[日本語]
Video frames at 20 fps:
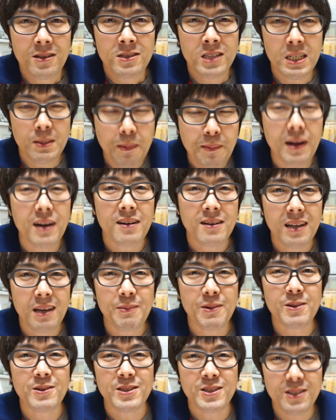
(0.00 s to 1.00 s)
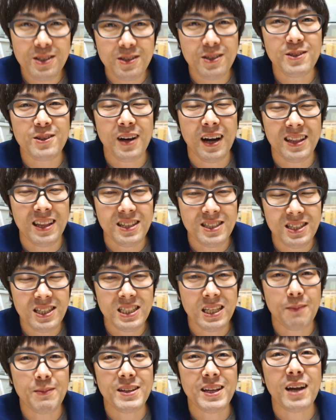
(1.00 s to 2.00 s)
そのままレビューするという形に
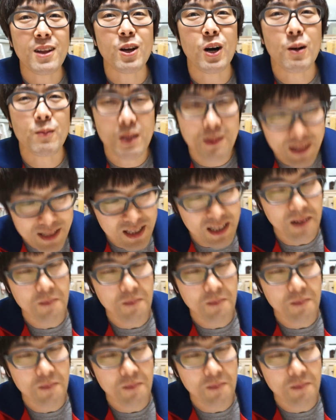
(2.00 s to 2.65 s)
してみたいと思います